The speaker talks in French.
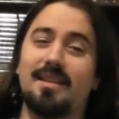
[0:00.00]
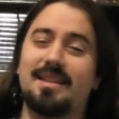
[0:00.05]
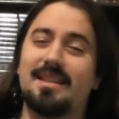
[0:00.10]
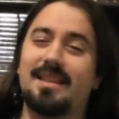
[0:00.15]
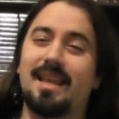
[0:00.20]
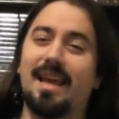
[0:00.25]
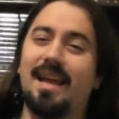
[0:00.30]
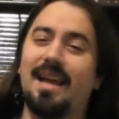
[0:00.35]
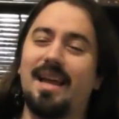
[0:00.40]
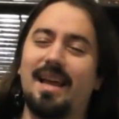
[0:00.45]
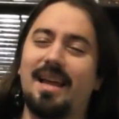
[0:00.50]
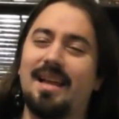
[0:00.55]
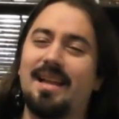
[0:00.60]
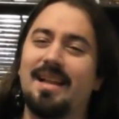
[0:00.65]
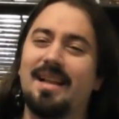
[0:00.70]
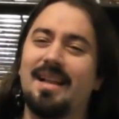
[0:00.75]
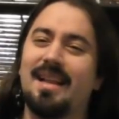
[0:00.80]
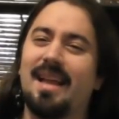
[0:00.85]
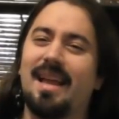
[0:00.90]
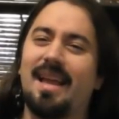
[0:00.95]
ça,
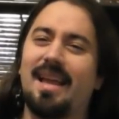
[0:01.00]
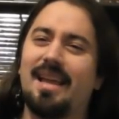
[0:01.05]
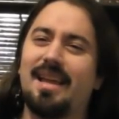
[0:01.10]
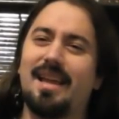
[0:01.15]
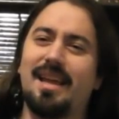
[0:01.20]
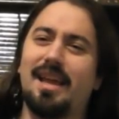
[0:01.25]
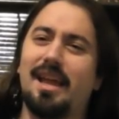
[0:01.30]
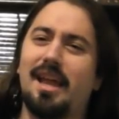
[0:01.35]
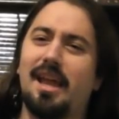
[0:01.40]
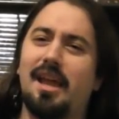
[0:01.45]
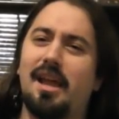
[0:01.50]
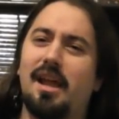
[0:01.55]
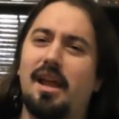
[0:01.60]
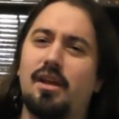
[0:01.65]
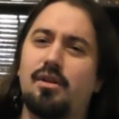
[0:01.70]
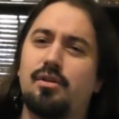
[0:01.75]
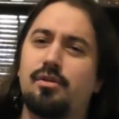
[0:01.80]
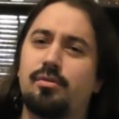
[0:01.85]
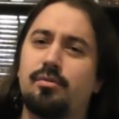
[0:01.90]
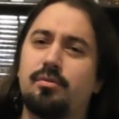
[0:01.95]
elle,
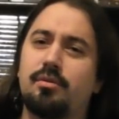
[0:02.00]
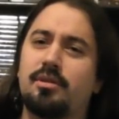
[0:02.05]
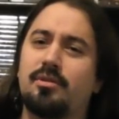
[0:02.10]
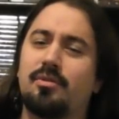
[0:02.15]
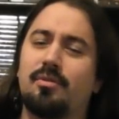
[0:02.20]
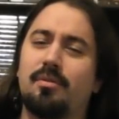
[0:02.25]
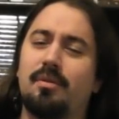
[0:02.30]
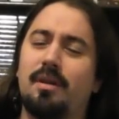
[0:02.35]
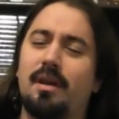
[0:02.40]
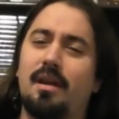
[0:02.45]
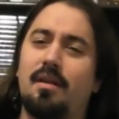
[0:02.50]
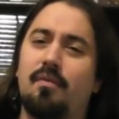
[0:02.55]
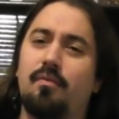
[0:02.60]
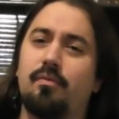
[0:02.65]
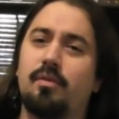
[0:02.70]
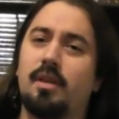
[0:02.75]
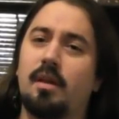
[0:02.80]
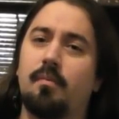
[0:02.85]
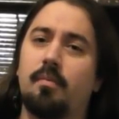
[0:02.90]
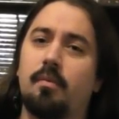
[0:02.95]
elle, juge qu'elle
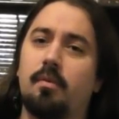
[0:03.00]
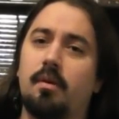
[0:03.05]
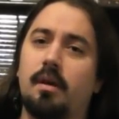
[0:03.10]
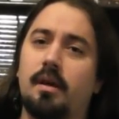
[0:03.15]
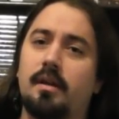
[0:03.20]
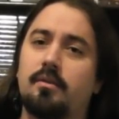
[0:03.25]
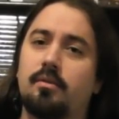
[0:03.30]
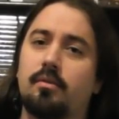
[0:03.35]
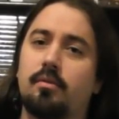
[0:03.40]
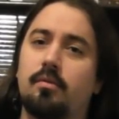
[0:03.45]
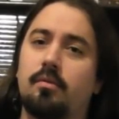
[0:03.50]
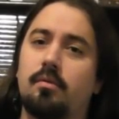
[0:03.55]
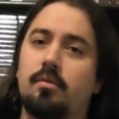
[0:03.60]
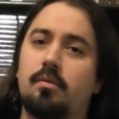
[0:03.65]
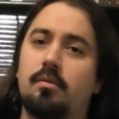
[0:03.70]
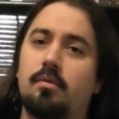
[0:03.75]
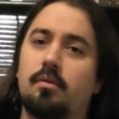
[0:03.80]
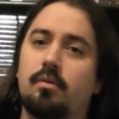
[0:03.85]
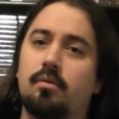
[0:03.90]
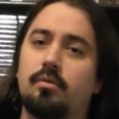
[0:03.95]
veut d'abord être
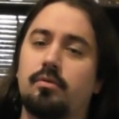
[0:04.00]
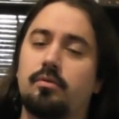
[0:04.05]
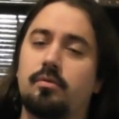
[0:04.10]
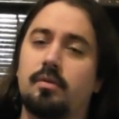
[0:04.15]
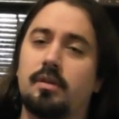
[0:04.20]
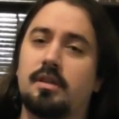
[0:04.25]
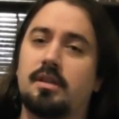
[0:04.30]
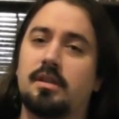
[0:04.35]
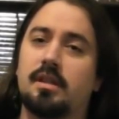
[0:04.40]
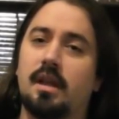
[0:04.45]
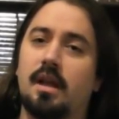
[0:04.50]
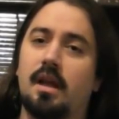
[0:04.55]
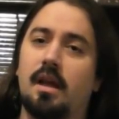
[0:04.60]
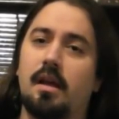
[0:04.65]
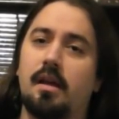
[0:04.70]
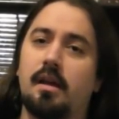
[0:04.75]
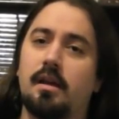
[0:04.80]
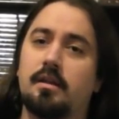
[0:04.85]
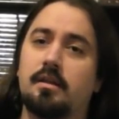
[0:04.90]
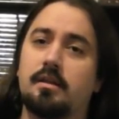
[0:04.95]
reçue, etc.
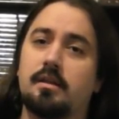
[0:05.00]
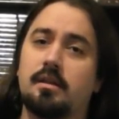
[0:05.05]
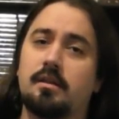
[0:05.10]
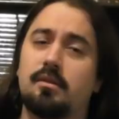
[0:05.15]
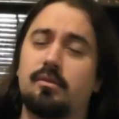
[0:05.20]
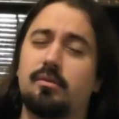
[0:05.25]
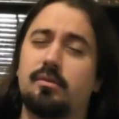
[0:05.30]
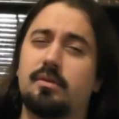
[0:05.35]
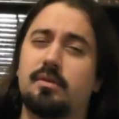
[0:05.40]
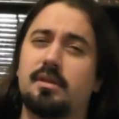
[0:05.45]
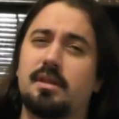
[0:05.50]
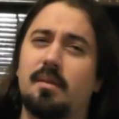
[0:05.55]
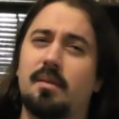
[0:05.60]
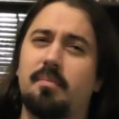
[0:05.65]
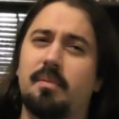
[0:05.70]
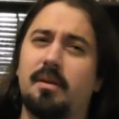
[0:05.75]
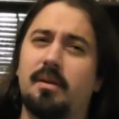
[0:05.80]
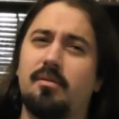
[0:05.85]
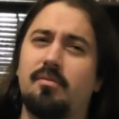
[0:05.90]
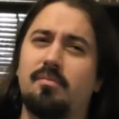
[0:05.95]
Et elle sait que ce
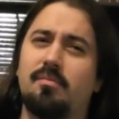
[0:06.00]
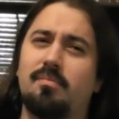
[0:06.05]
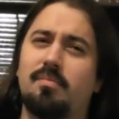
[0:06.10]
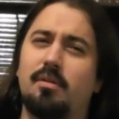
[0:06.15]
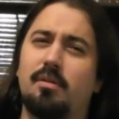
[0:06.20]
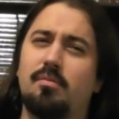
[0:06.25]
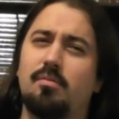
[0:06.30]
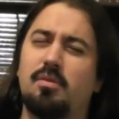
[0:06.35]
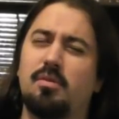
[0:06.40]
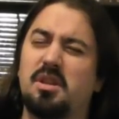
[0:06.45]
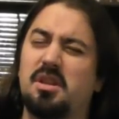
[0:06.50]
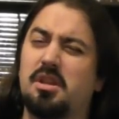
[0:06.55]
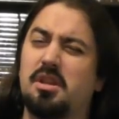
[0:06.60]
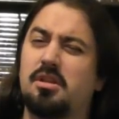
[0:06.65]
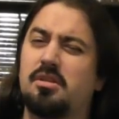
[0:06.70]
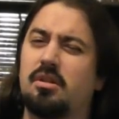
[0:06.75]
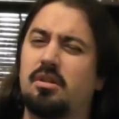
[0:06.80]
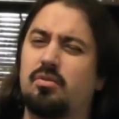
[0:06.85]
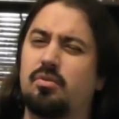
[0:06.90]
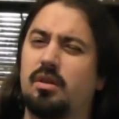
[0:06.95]
sera pas une bonne monnaie
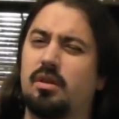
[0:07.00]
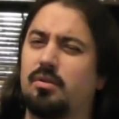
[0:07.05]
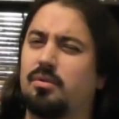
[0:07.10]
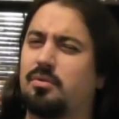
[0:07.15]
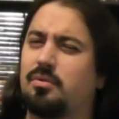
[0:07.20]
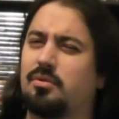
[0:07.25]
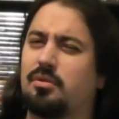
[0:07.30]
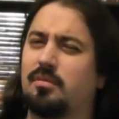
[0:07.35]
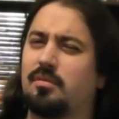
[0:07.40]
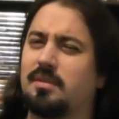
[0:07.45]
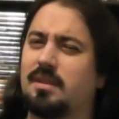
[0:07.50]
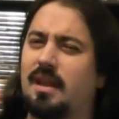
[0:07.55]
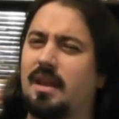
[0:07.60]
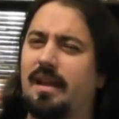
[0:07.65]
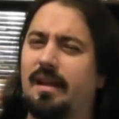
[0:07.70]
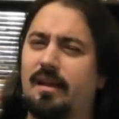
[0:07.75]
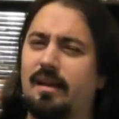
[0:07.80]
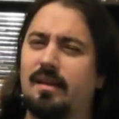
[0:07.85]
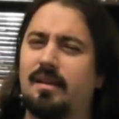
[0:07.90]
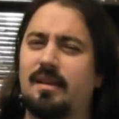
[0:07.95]
d'échange ou quelque chose comme
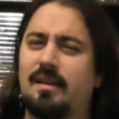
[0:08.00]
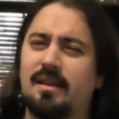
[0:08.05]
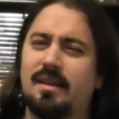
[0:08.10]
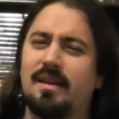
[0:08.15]
ça.